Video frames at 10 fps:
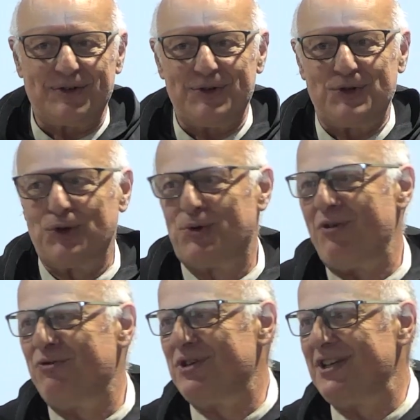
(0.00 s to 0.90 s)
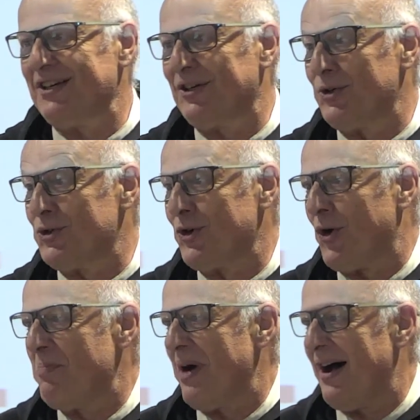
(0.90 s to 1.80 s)
je dois vous dire que je
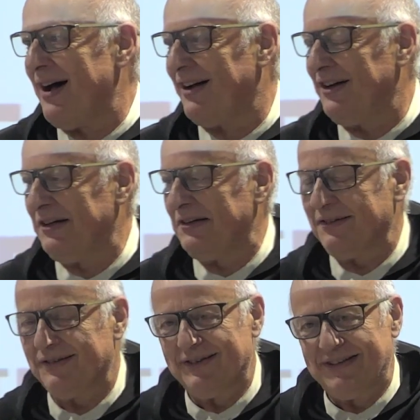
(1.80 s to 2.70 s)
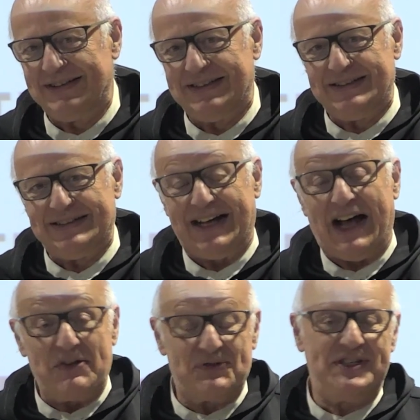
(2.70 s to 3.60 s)
repars euh,
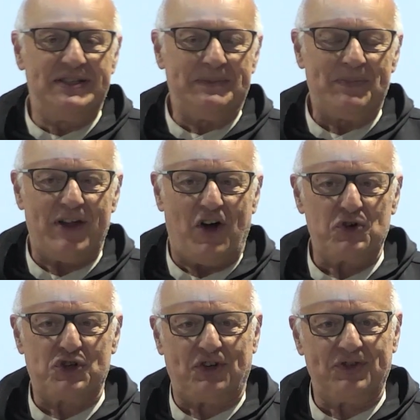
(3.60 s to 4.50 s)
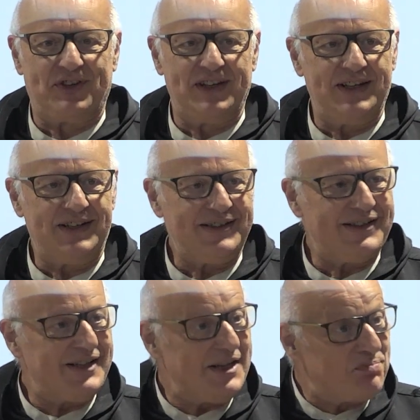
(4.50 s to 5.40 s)
ravi, enchanté,
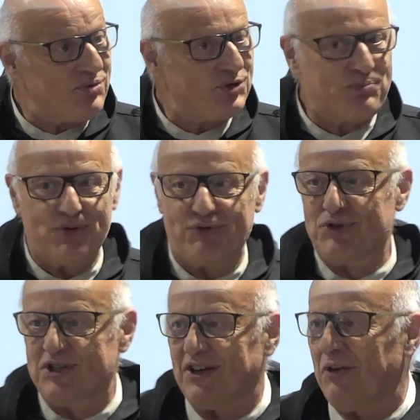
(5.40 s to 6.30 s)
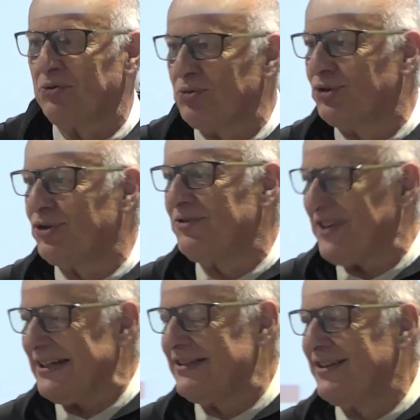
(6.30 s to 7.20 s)
et puis je peux vous dire en toute
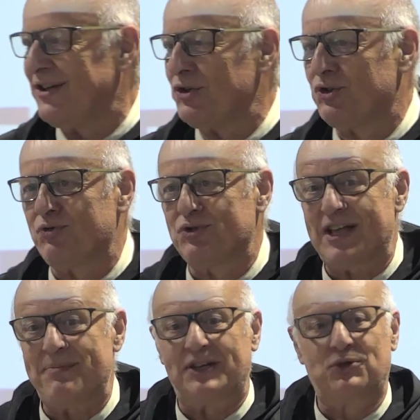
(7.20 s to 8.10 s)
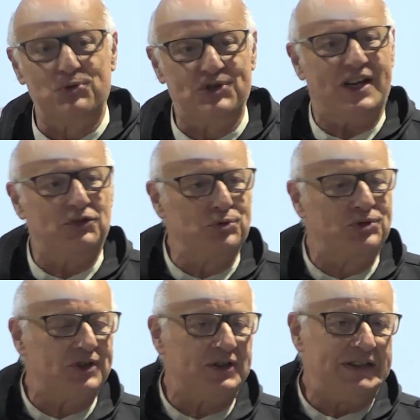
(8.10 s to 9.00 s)
vérité que je vous aime à tous et à
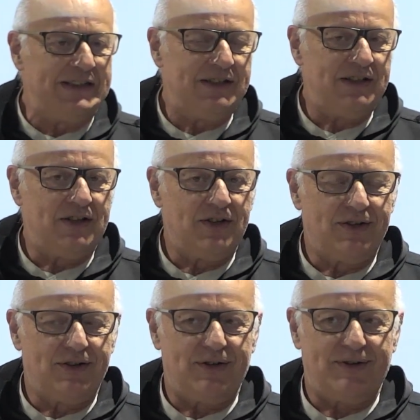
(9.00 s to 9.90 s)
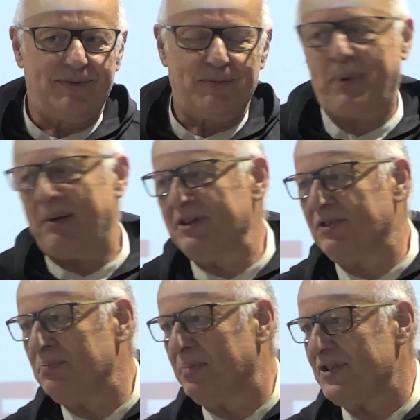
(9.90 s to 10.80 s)
toutes.
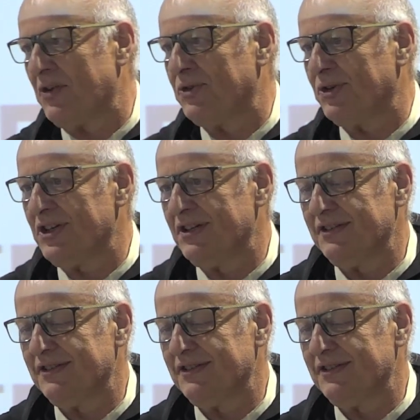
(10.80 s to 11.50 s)
Permettez une plaisanterie,